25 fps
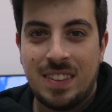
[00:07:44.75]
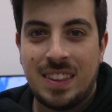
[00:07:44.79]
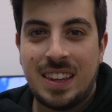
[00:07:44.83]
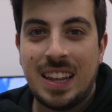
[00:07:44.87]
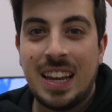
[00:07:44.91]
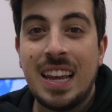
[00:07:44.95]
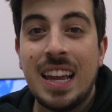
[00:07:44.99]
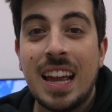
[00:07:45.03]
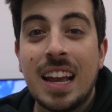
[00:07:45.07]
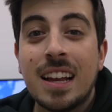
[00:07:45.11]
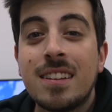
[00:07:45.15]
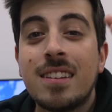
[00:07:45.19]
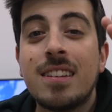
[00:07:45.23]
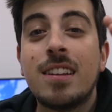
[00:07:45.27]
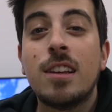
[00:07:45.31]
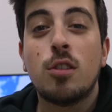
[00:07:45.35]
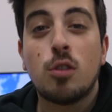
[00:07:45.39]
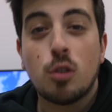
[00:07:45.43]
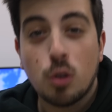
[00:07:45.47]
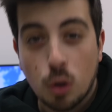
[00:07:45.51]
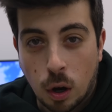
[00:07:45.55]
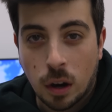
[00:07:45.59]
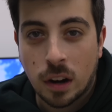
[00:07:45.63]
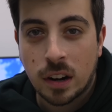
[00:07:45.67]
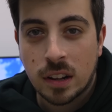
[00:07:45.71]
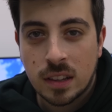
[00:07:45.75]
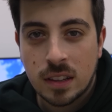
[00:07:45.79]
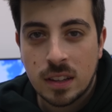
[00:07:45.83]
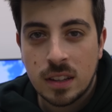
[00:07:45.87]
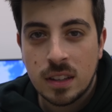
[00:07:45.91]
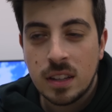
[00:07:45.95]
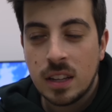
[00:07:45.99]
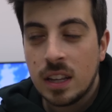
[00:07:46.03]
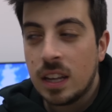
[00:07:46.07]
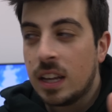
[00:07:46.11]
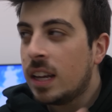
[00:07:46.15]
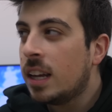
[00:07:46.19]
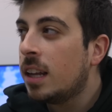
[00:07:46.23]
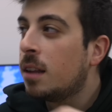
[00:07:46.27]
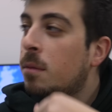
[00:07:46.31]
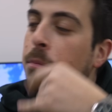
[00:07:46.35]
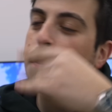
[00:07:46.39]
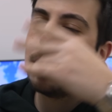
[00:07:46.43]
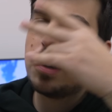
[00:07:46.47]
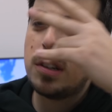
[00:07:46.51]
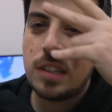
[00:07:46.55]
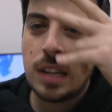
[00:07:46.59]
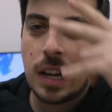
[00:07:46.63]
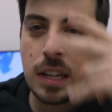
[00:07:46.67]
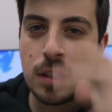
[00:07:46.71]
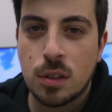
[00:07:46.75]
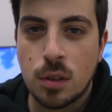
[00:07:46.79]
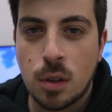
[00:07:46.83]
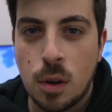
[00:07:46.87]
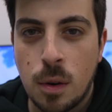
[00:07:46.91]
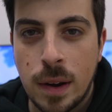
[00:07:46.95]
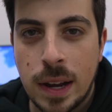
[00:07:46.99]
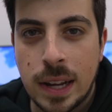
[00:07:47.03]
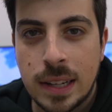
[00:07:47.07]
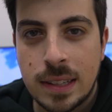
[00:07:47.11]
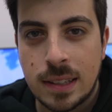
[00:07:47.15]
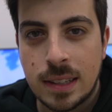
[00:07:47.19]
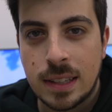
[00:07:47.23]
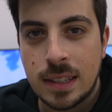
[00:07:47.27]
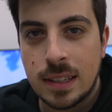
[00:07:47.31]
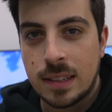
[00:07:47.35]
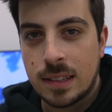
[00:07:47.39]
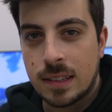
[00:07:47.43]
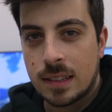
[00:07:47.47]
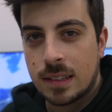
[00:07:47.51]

tem essa sorte e depois sai-se com esta. É